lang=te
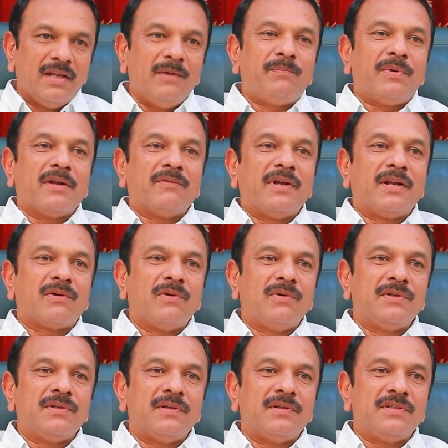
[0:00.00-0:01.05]
ఇప్పటి వరకు
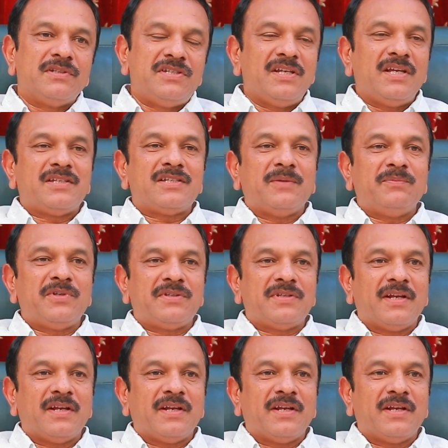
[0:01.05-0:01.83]
జిహెచ్ఎంసీ